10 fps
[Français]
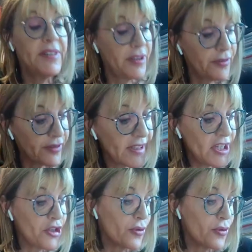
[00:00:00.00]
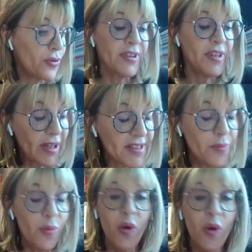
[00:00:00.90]
des, friches, euh,
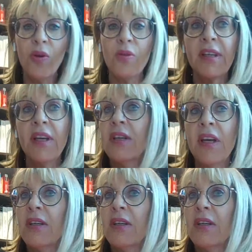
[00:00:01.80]
des bâtiments,